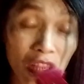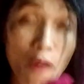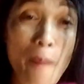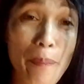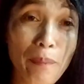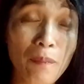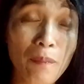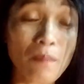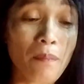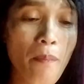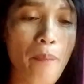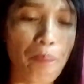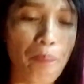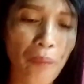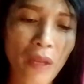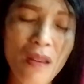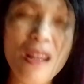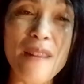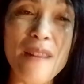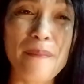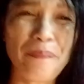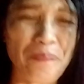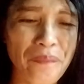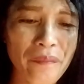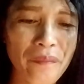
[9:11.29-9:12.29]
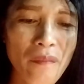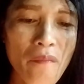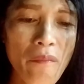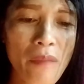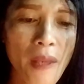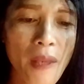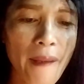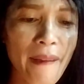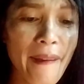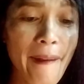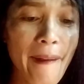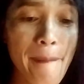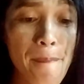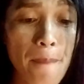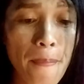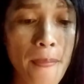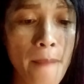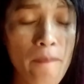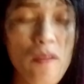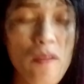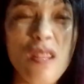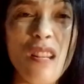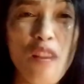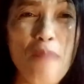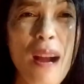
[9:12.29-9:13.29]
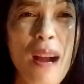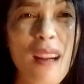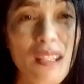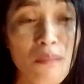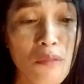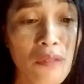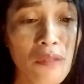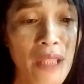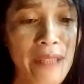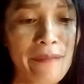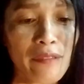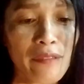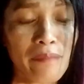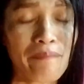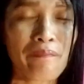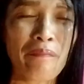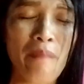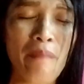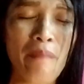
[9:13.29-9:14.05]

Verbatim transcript: Mm. Yan. Kaya, hindi na ako nakalimutan.